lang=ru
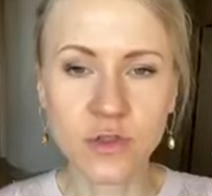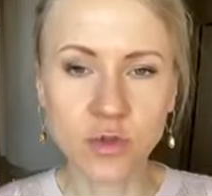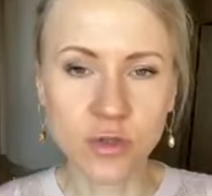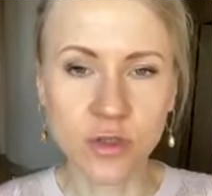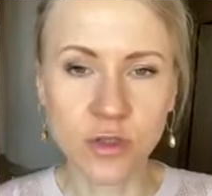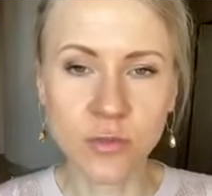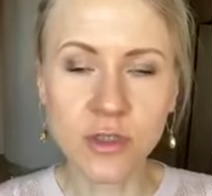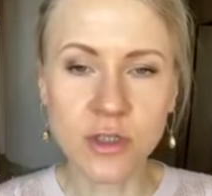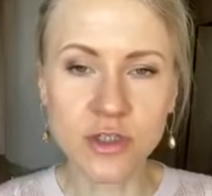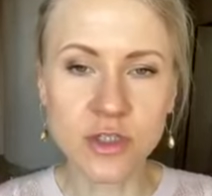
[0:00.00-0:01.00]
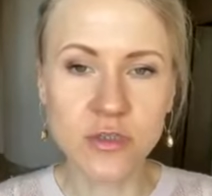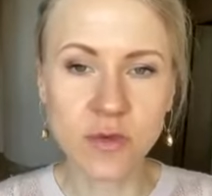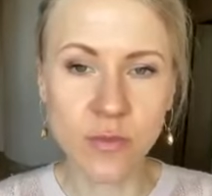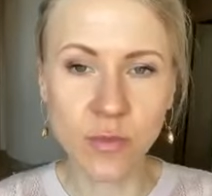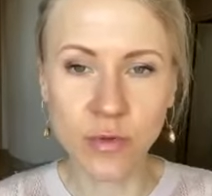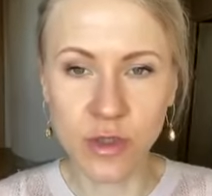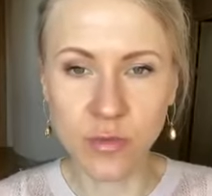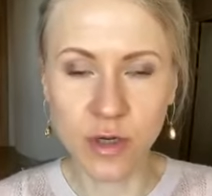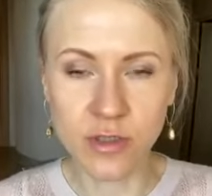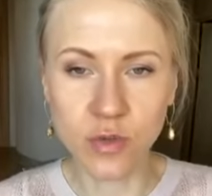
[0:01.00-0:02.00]
все-таки мы должны с вами
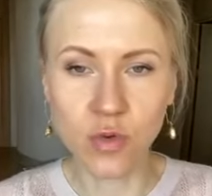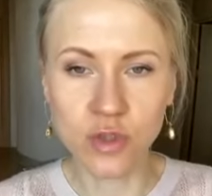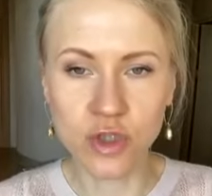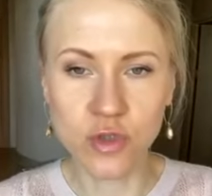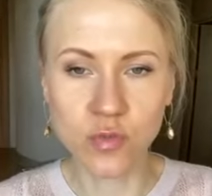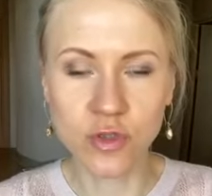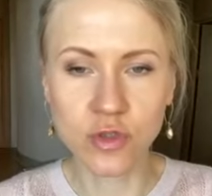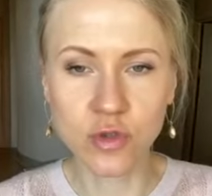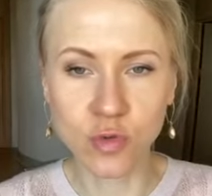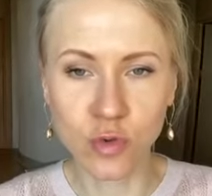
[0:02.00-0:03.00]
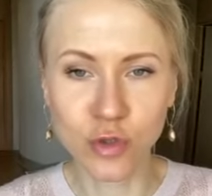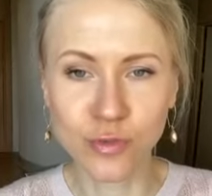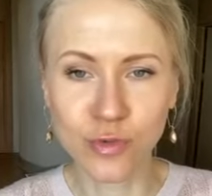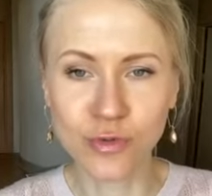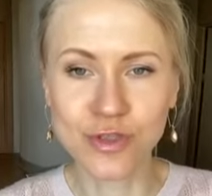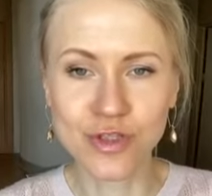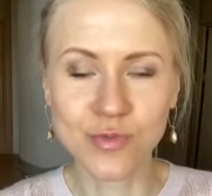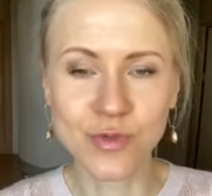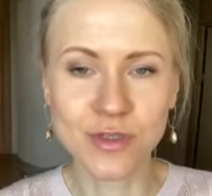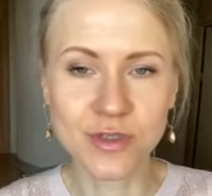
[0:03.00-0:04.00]
понимать, хочешь быть стройным,
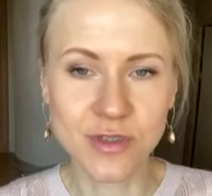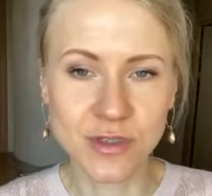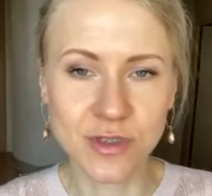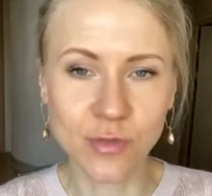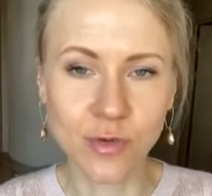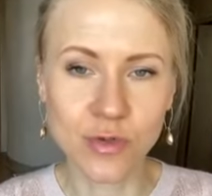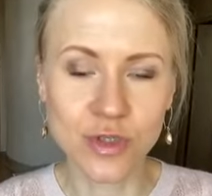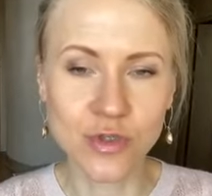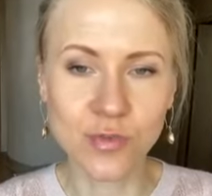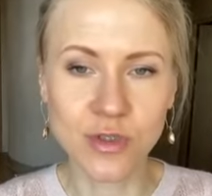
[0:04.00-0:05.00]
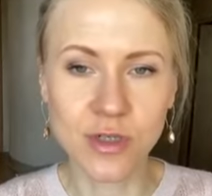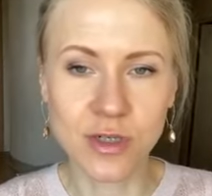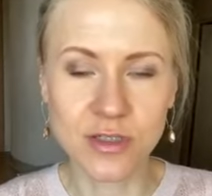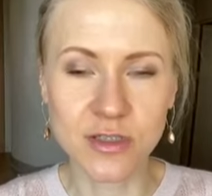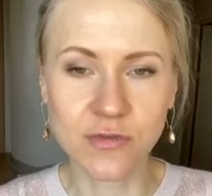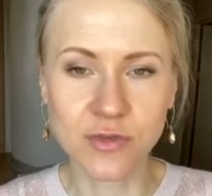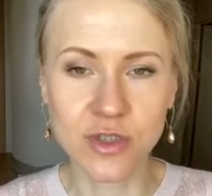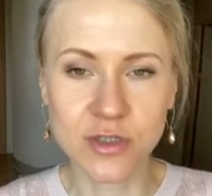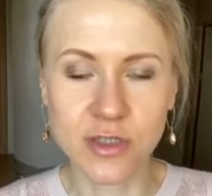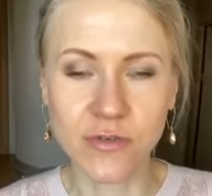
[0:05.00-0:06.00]
хочешь быть сытым, хочешь быть
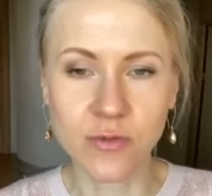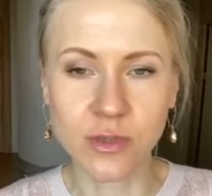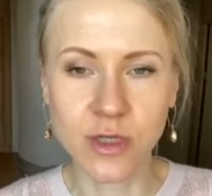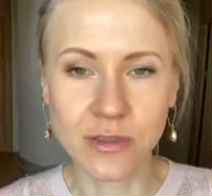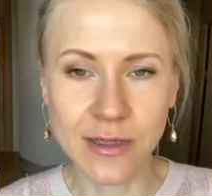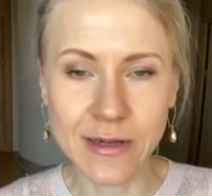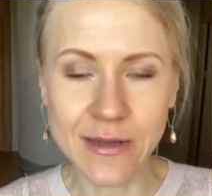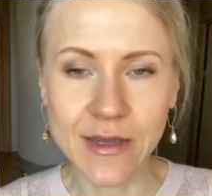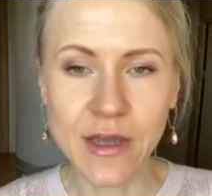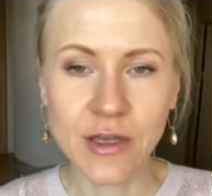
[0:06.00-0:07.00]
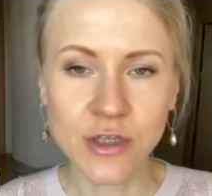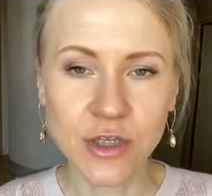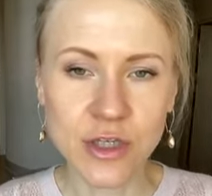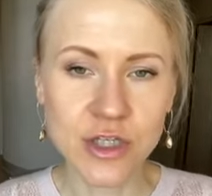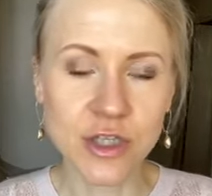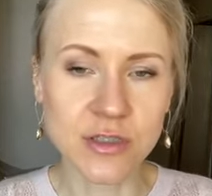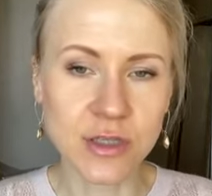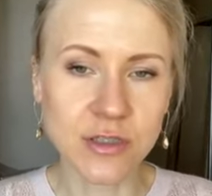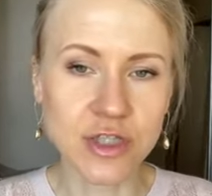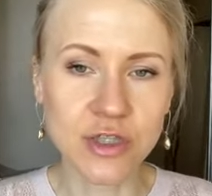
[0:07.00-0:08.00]
красивым, счастливым и так далее, ешь
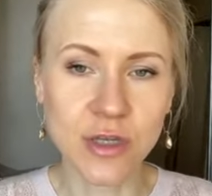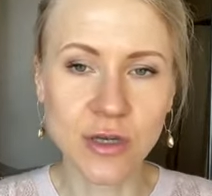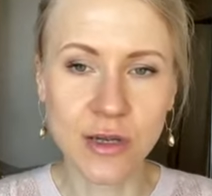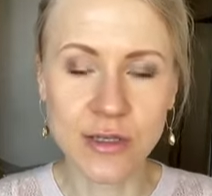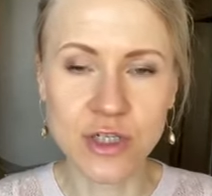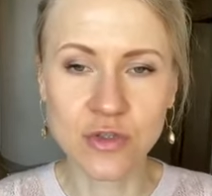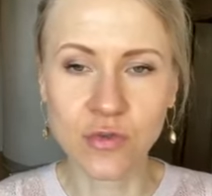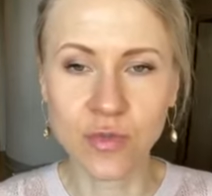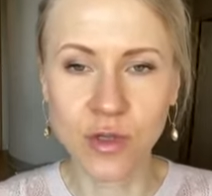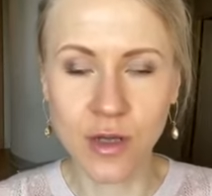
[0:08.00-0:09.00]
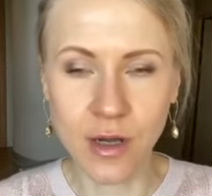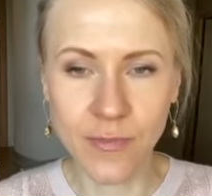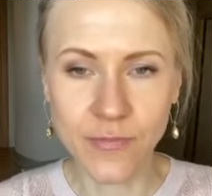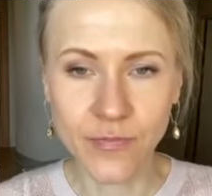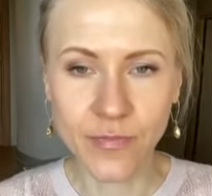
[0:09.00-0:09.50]
достаточное количество белка.